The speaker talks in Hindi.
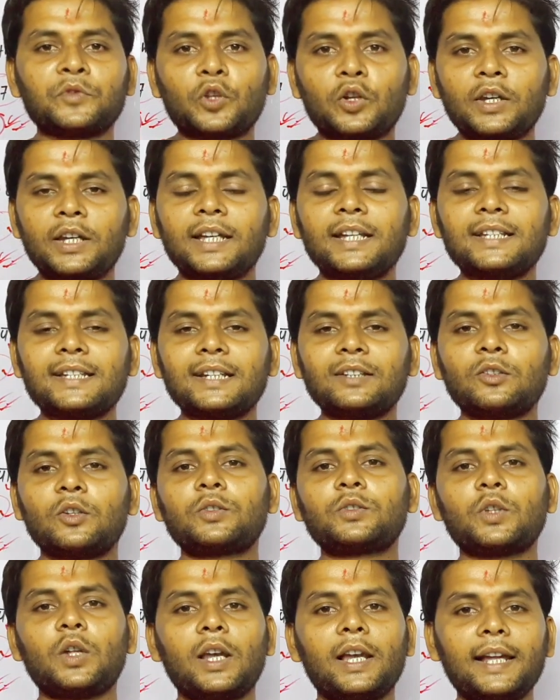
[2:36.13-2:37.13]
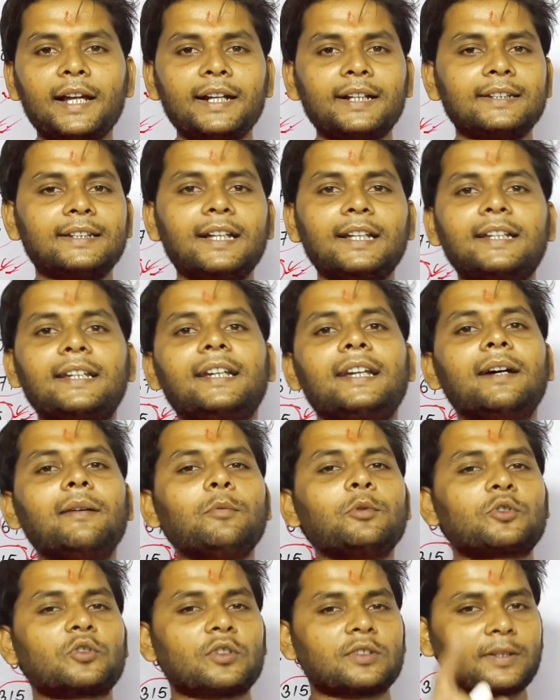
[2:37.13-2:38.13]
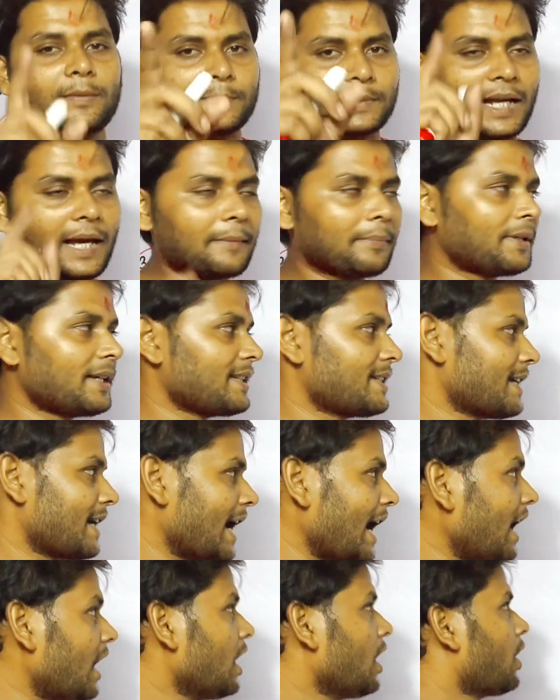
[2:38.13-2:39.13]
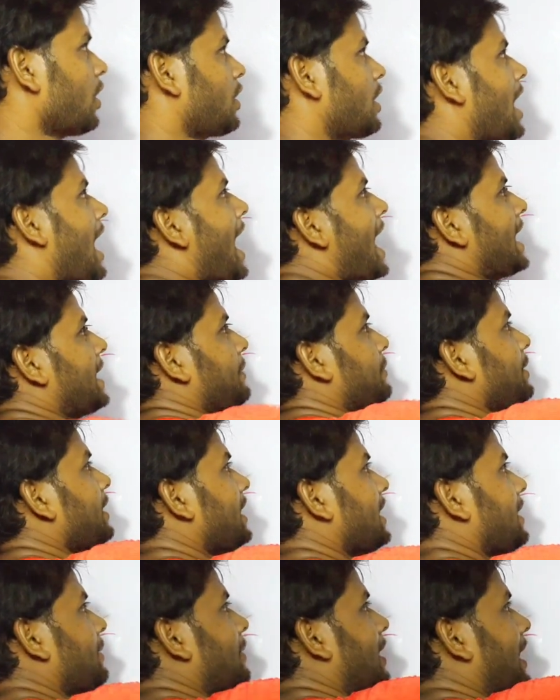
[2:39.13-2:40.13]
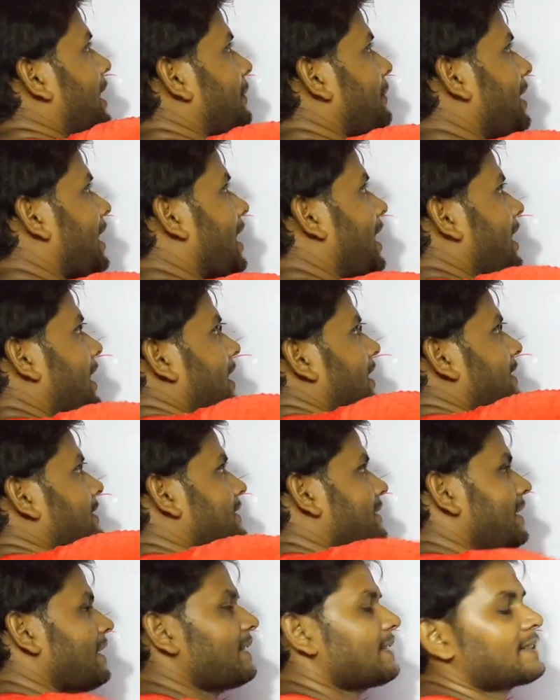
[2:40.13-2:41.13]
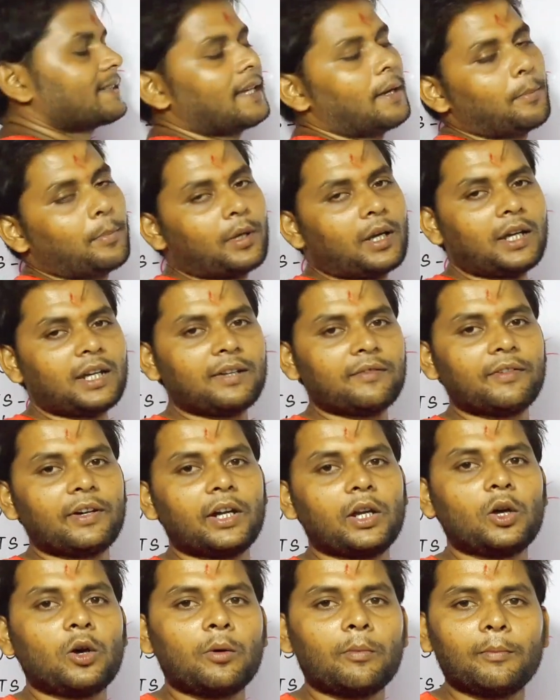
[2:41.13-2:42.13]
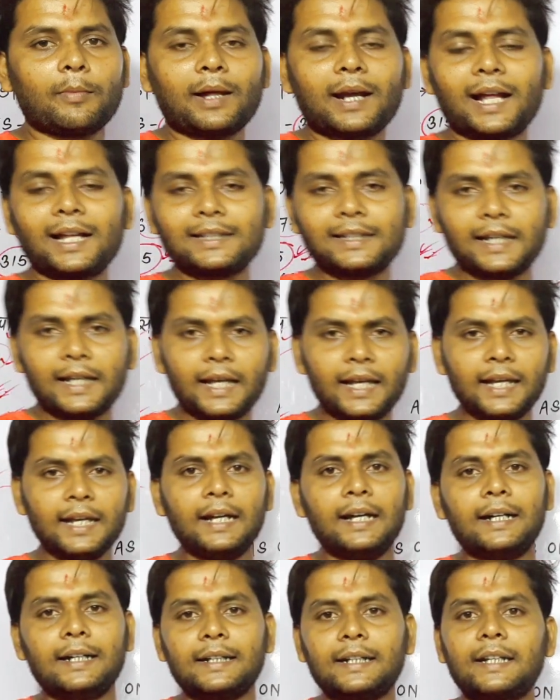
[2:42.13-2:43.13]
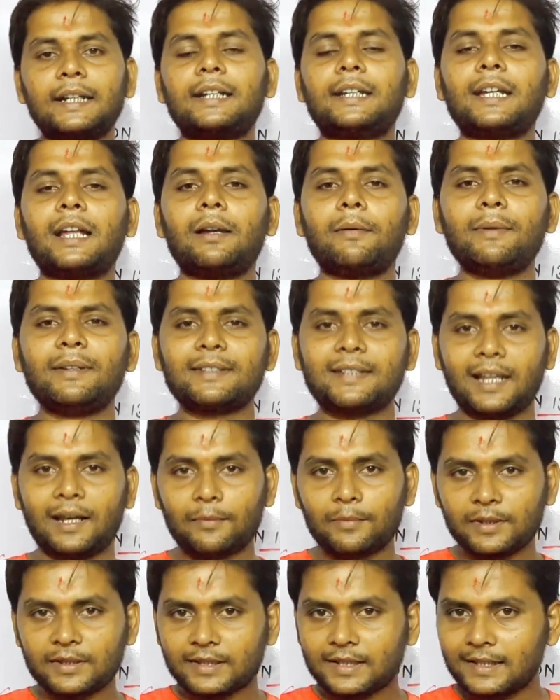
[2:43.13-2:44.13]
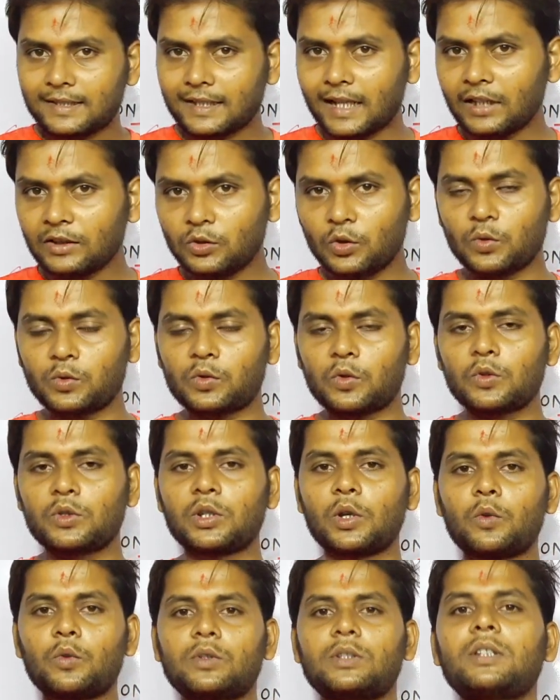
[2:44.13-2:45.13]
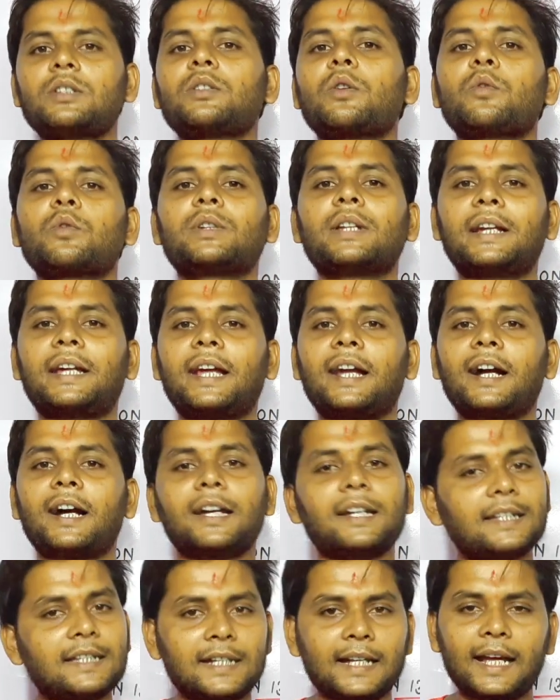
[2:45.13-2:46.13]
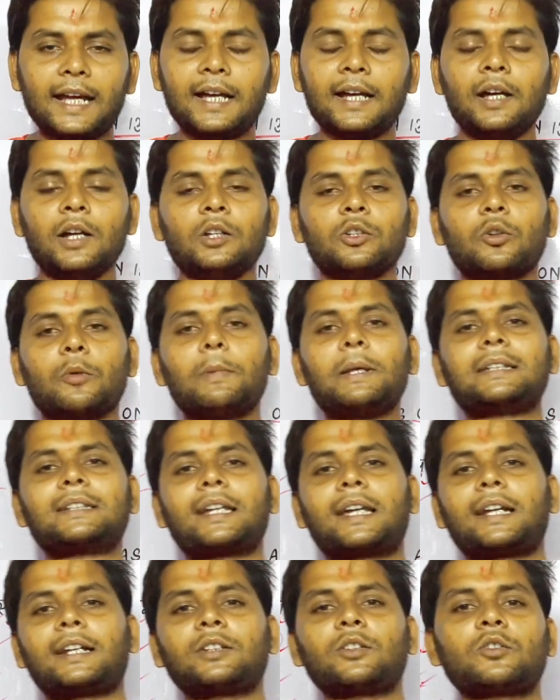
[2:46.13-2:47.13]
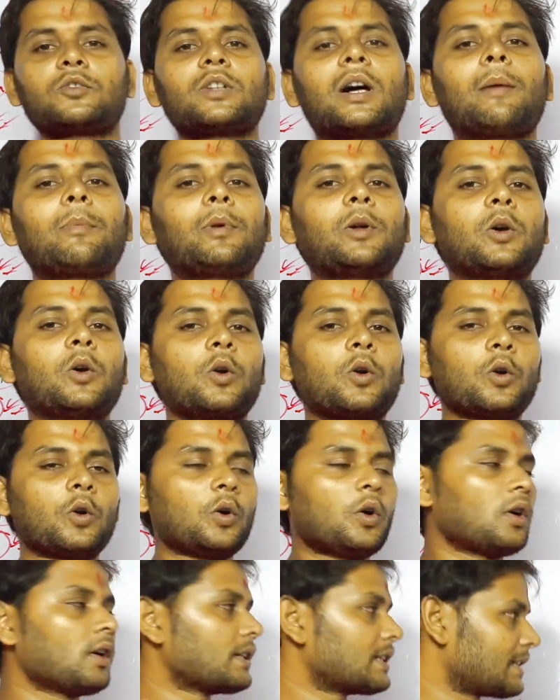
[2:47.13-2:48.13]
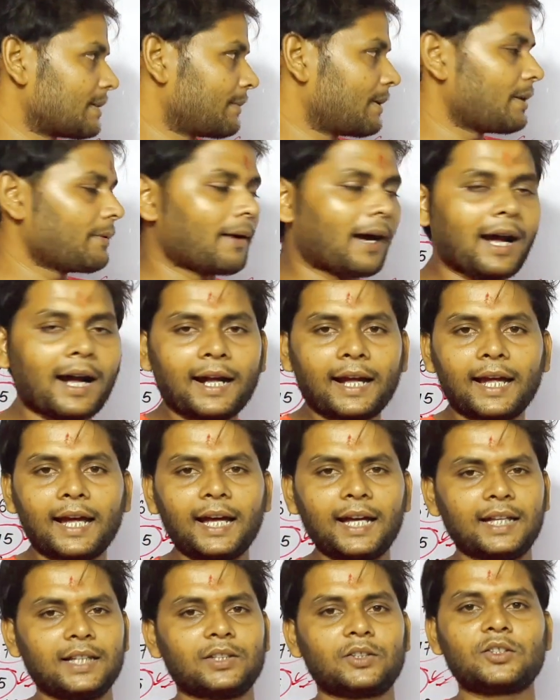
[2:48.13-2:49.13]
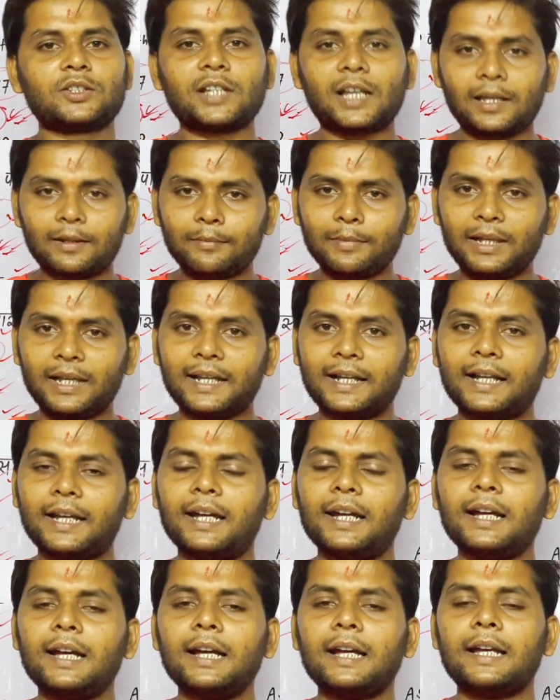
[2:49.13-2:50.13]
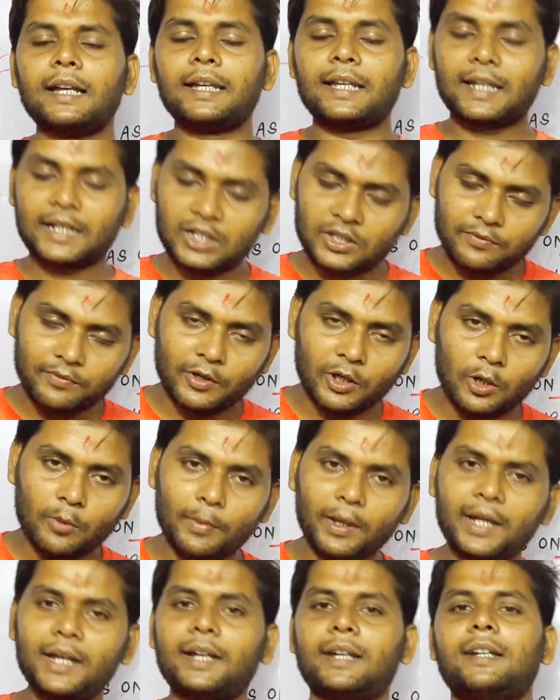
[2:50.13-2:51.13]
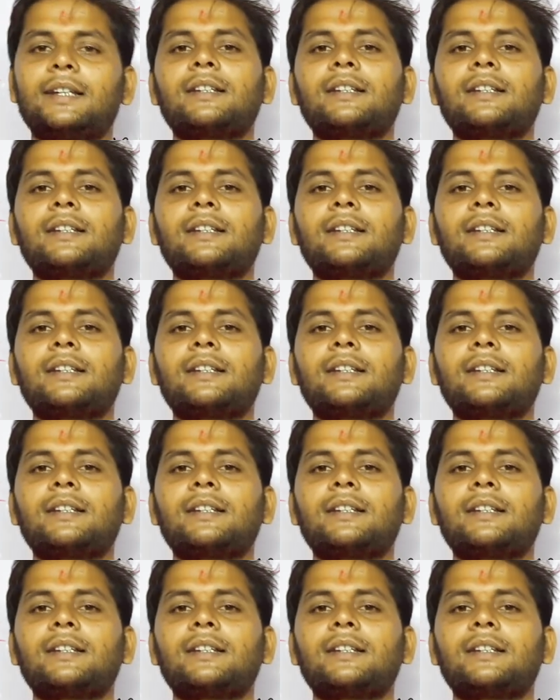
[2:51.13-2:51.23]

तो नीचे दोस्तों लिंक दे दिए हम उसको सब्सक्राइब कीजिएगा और आईबी के बारे में अलग से सेपरेट वीडियो हम बना देंगे डिटेल में सिलेबस के साथ तो उसको जरूर से जरूर देखिएगा ठीक है तो उम्मीद करेंगे दोस्तों आप लोगों को समझ में आ गया है चलिए मिलेंगे नेक्स्ट वीडियो में